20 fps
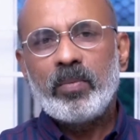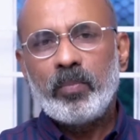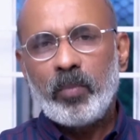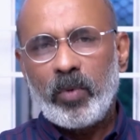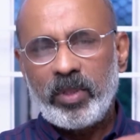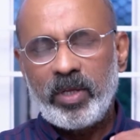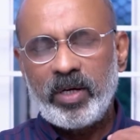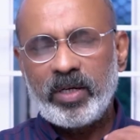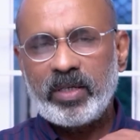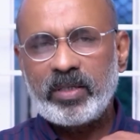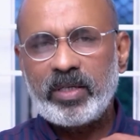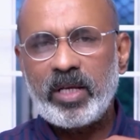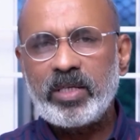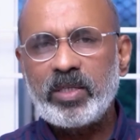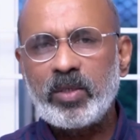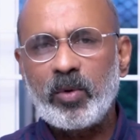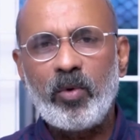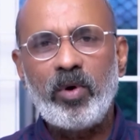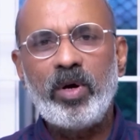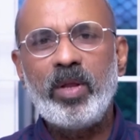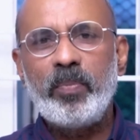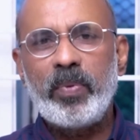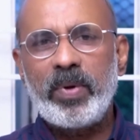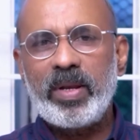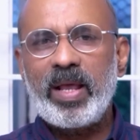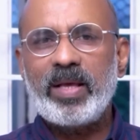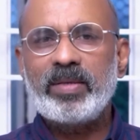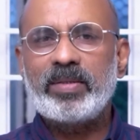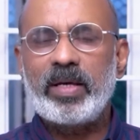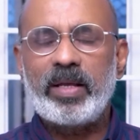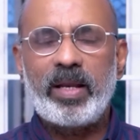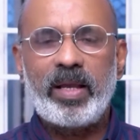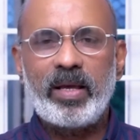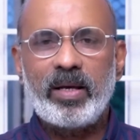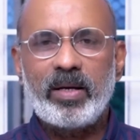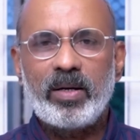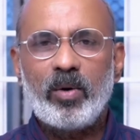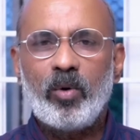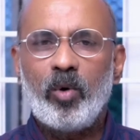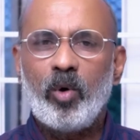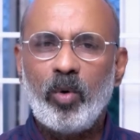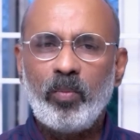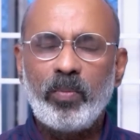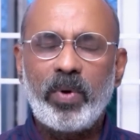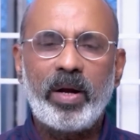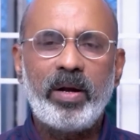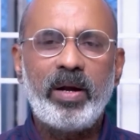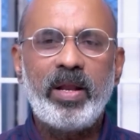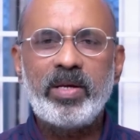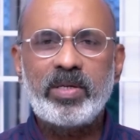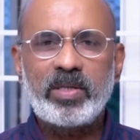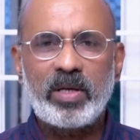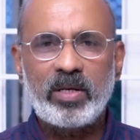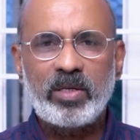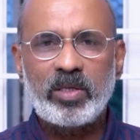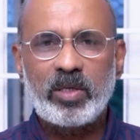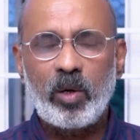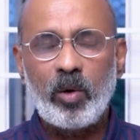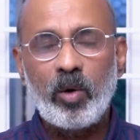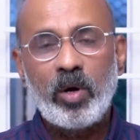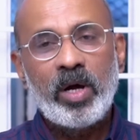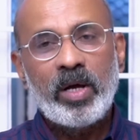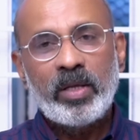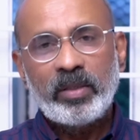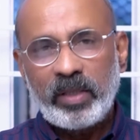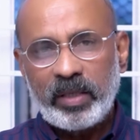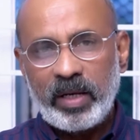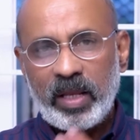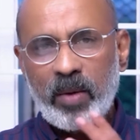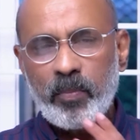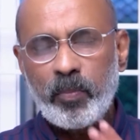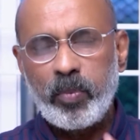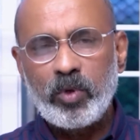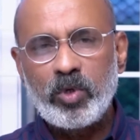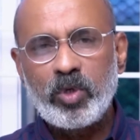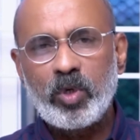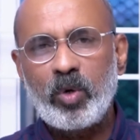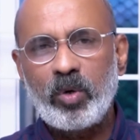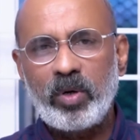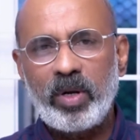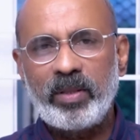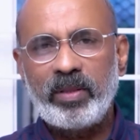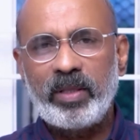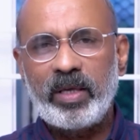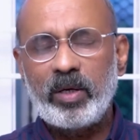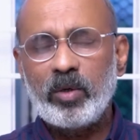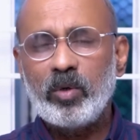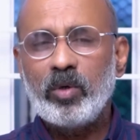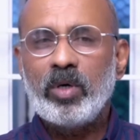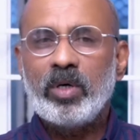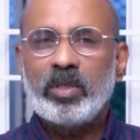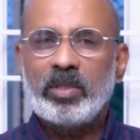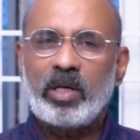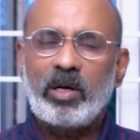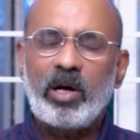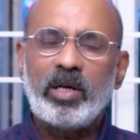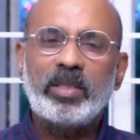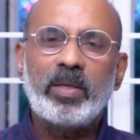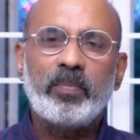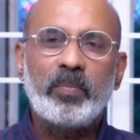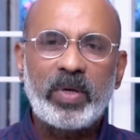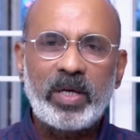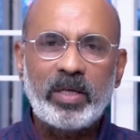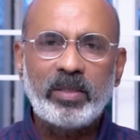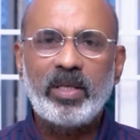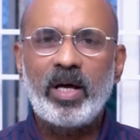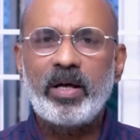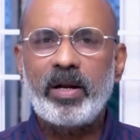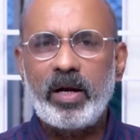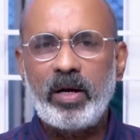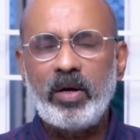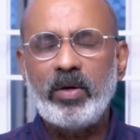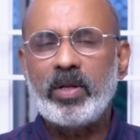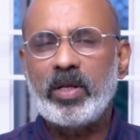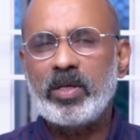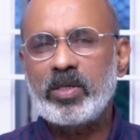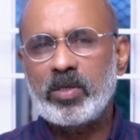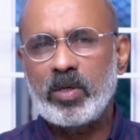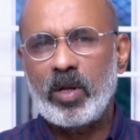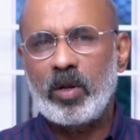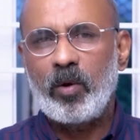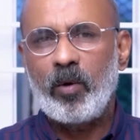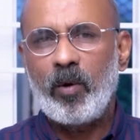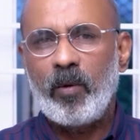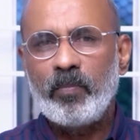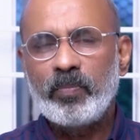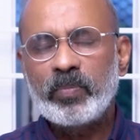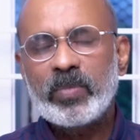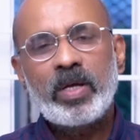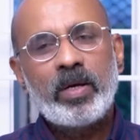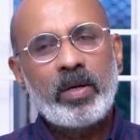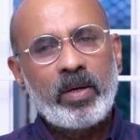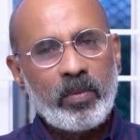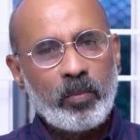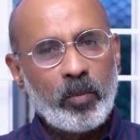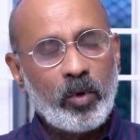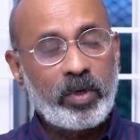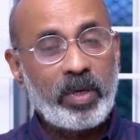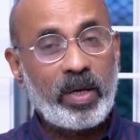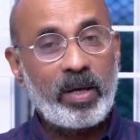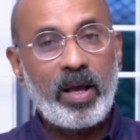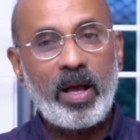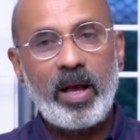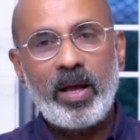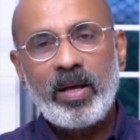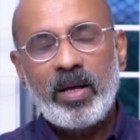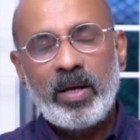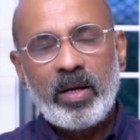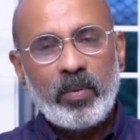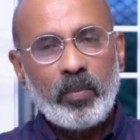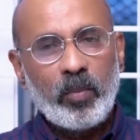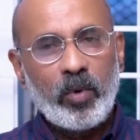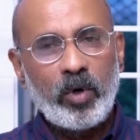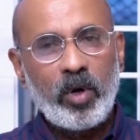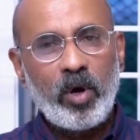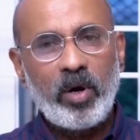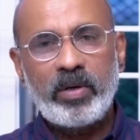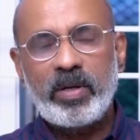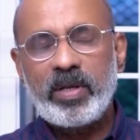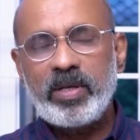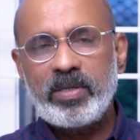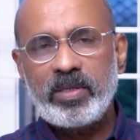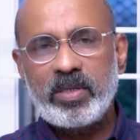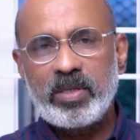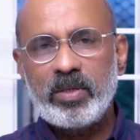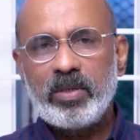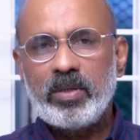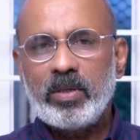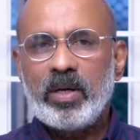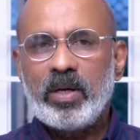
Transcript: మొదటి టెస్ట్ ఓడిపోయినా సరే హోమ్ కండిషన్స్లో తిరిగి పుంజుకున్న తీరు తర్వాత మిగతా రెండు టెస్టులలో ముఖ్యంగా మూడో టెస్టు